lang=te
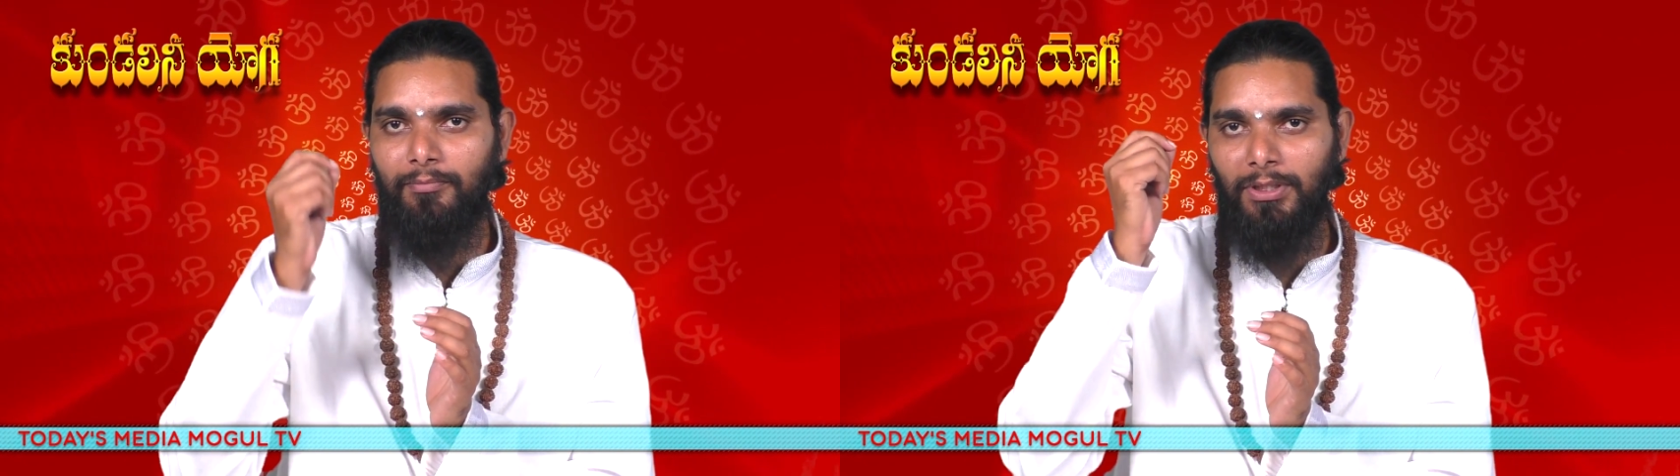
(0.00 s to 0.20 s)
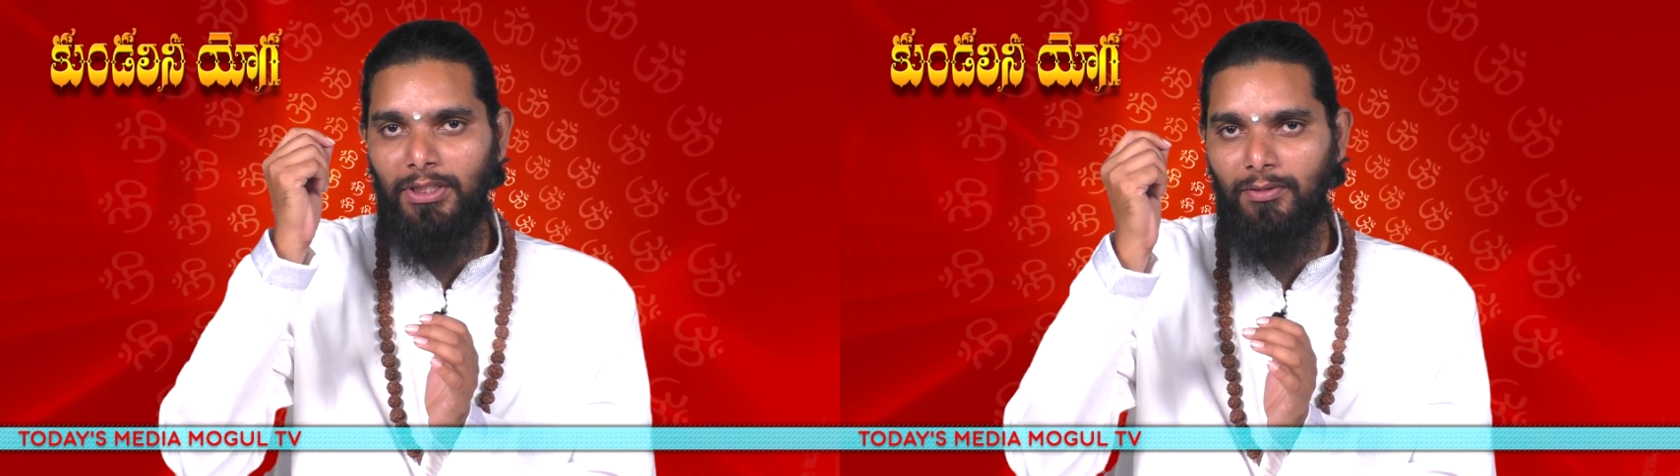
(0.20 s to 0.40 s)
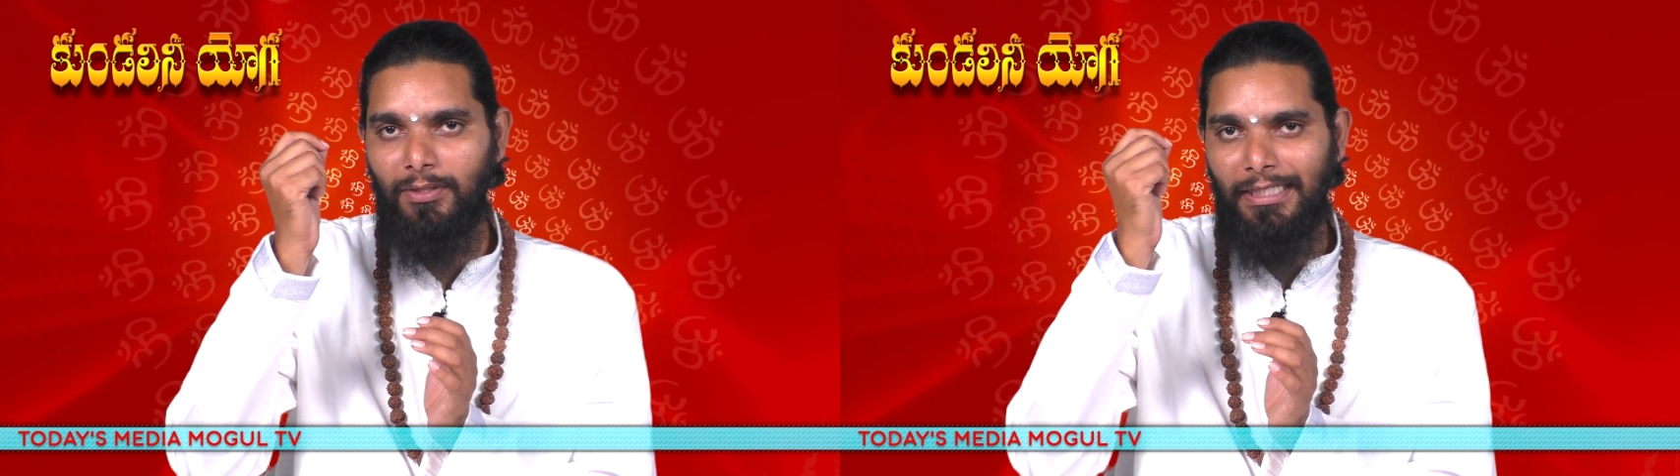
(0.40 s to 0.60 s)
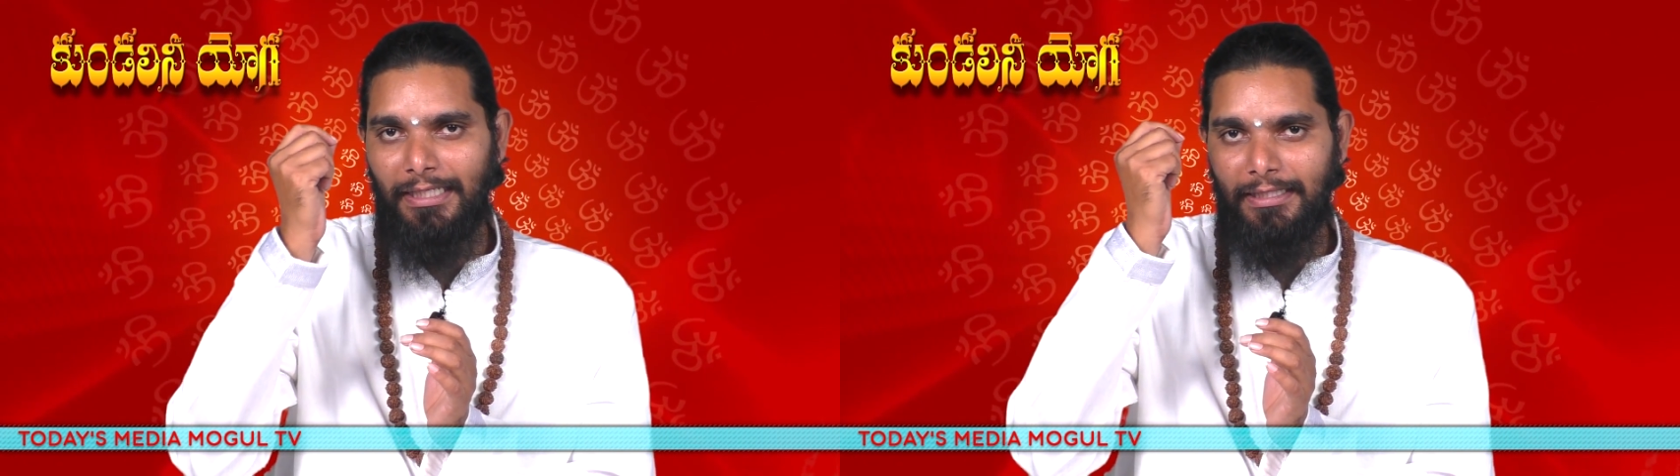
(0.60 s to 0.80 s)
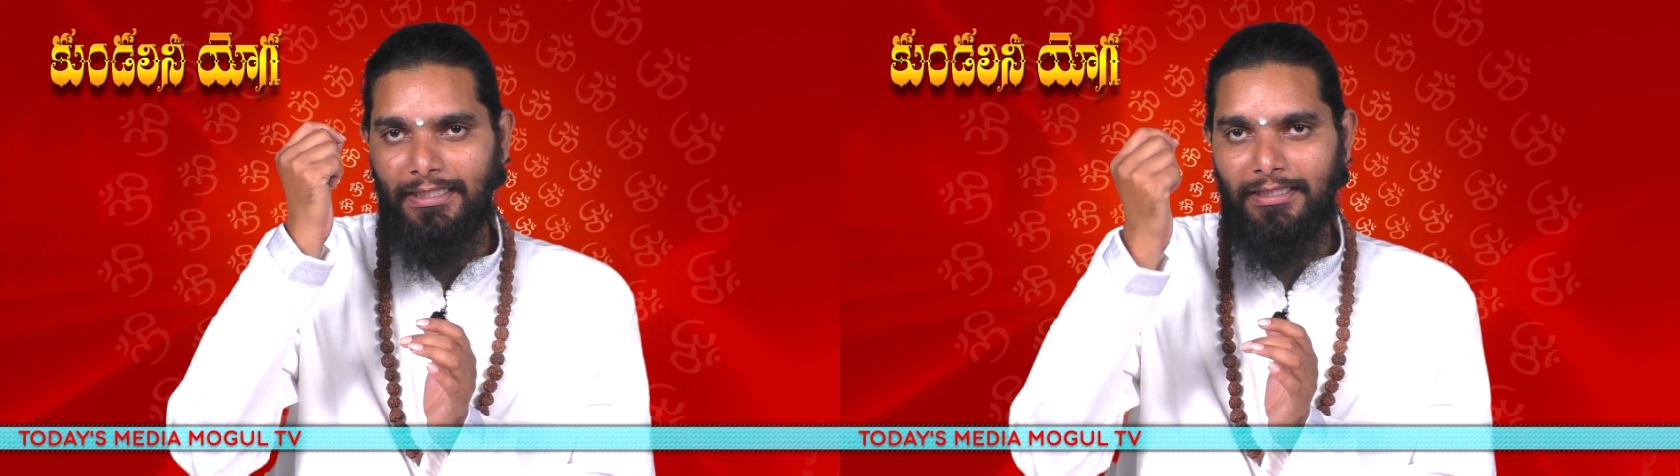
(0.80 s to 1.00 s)
మీరు
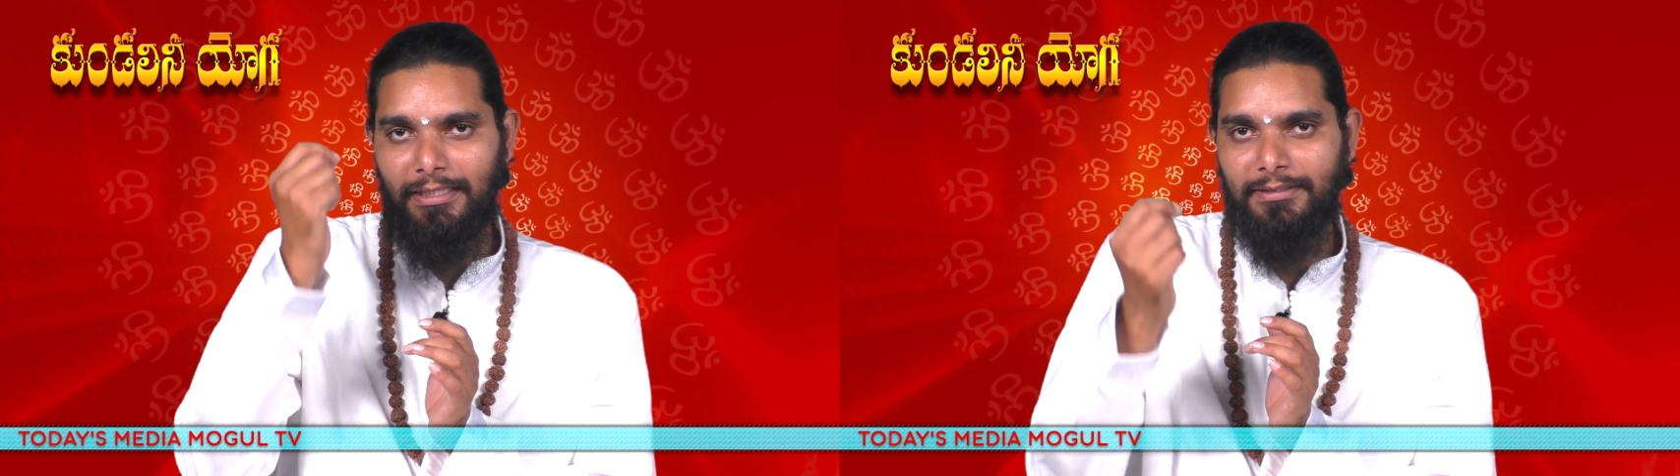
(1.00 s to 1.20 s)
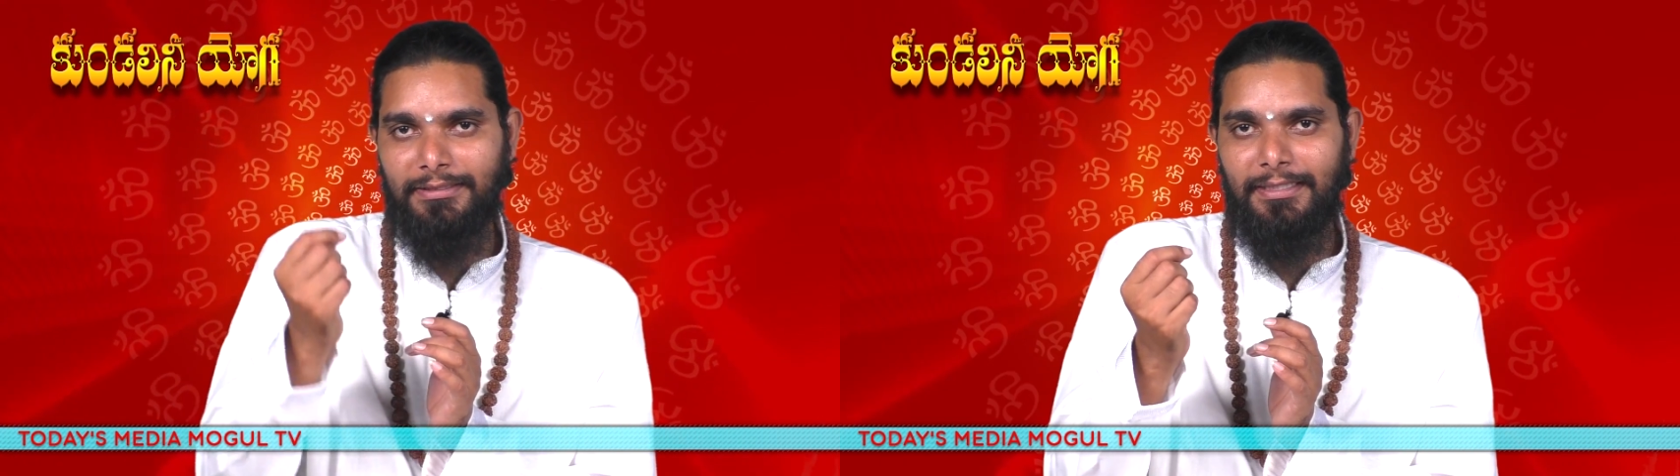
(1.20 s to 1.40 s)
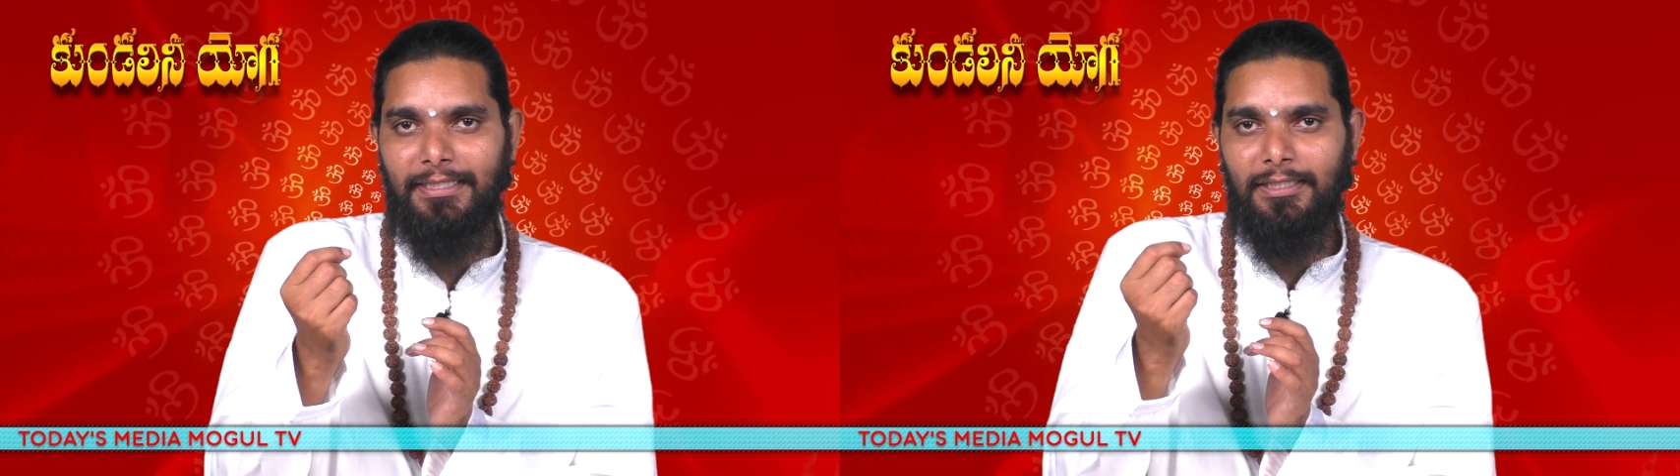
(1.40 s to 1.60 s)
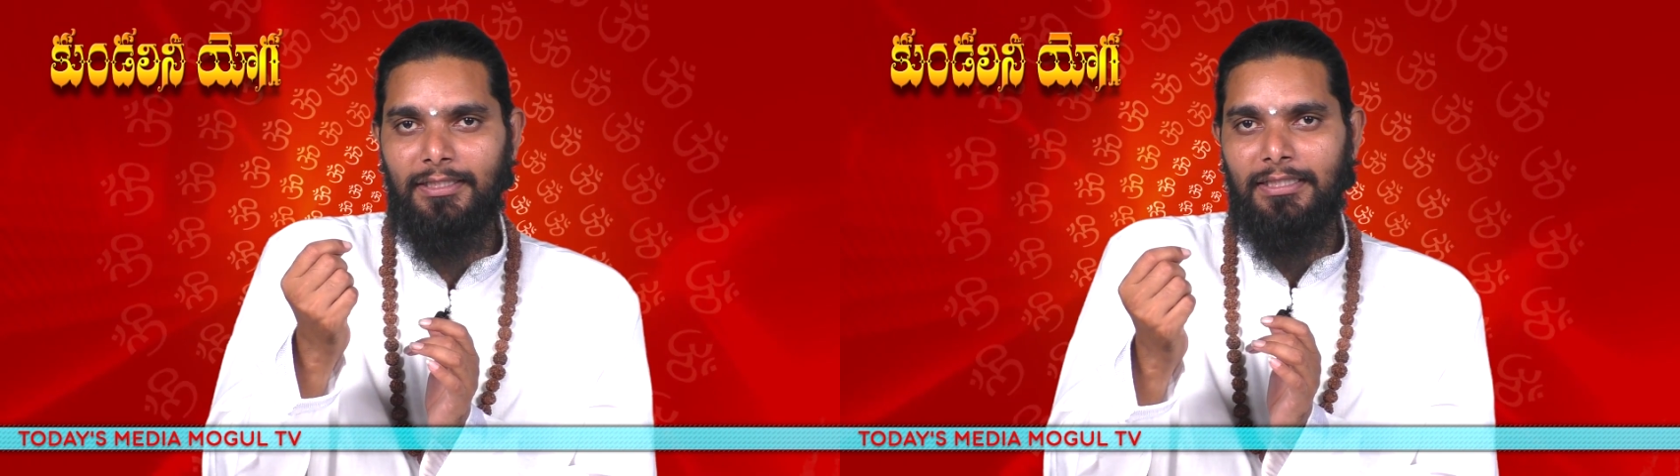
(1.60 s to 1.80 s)
ఏదైనా సరే